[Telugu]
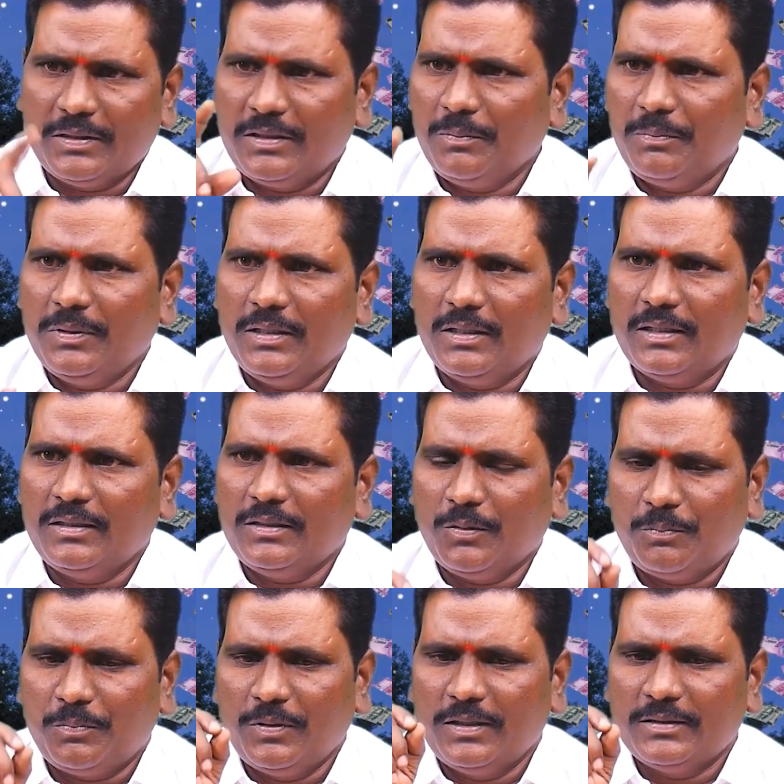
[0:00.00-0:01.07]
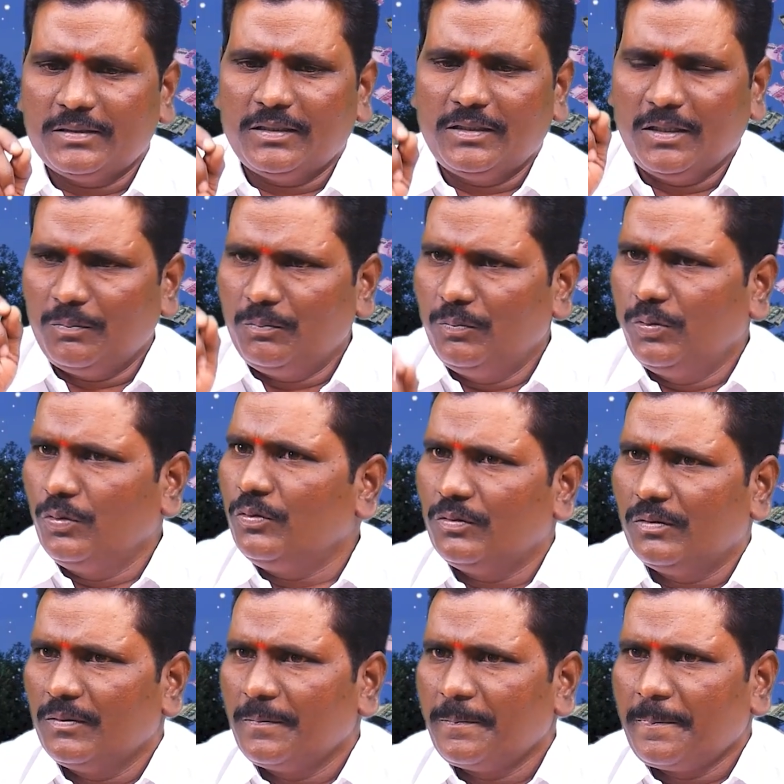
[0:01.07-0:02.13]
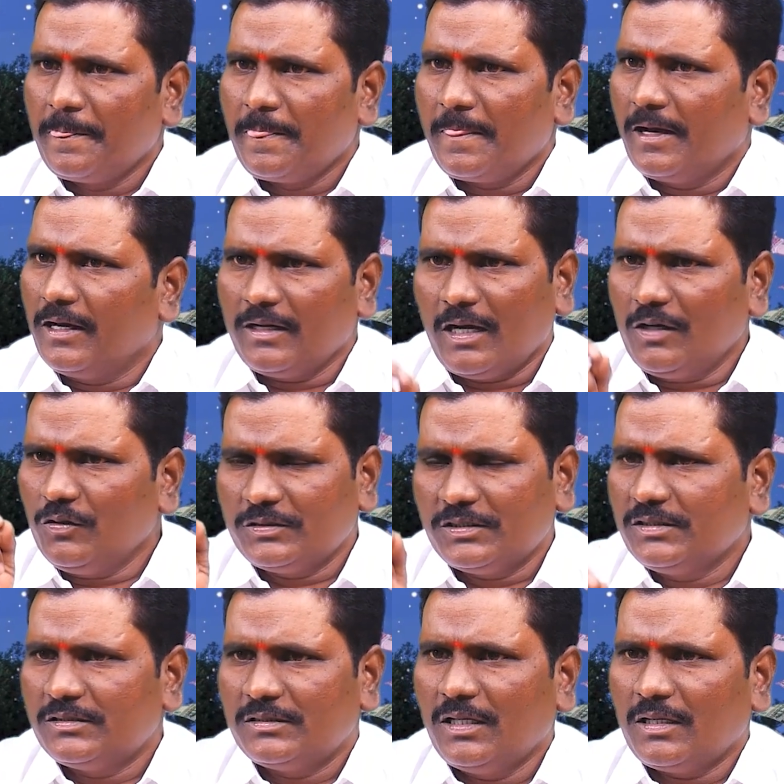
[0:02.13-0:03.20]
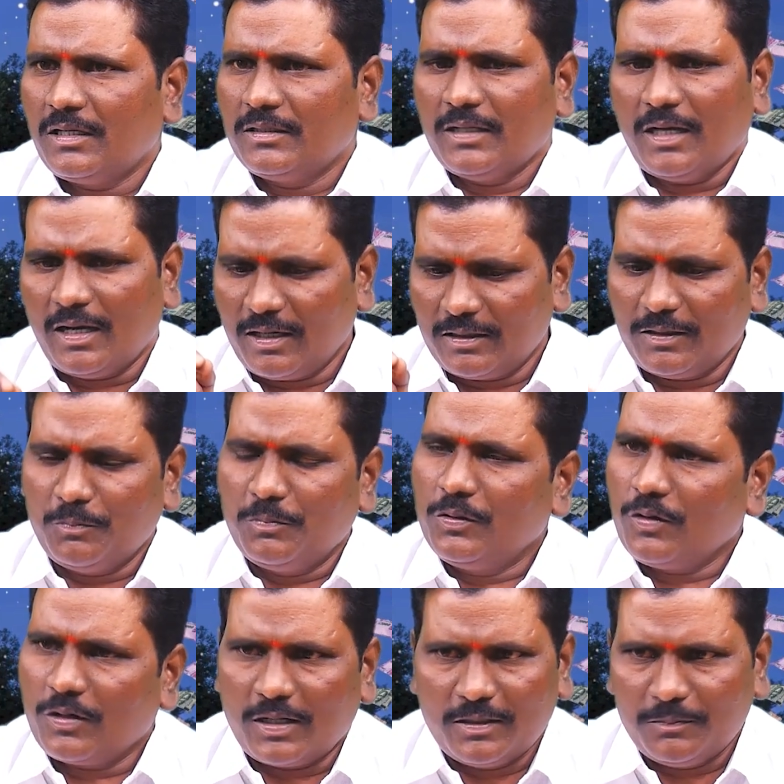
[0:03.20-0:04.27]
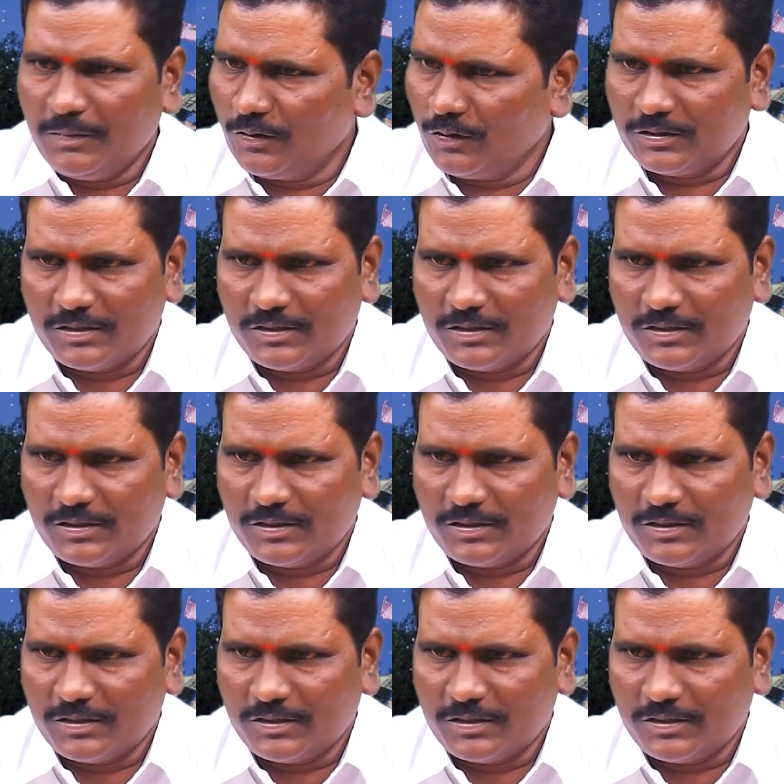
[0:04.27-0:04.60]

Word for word: పెట్టినప్పుడే ఎప్పుడైతే డబ్బు అని ఆలోచించినారంటే ఆ డబ్బు లోకానికి మీరు